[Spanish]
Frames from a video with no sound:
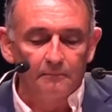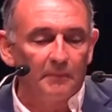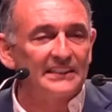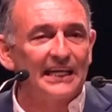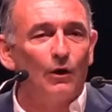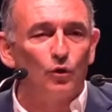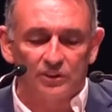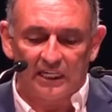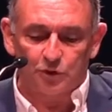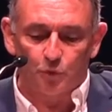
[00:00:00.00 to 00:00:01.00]
más aún
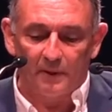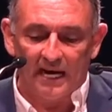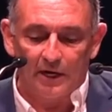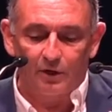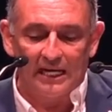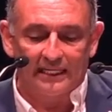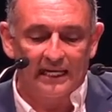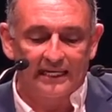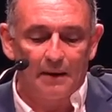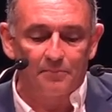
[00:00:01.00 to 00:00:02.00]
tras un verano en el que
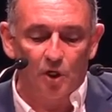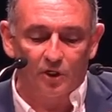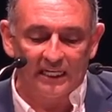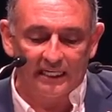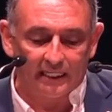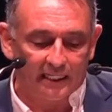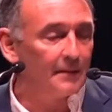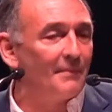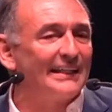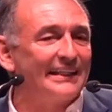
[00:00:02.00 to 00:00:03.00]
el cambio
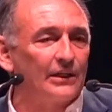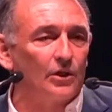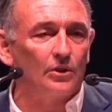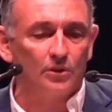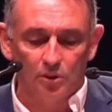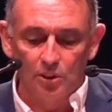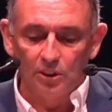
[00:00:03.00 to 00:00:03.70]
climático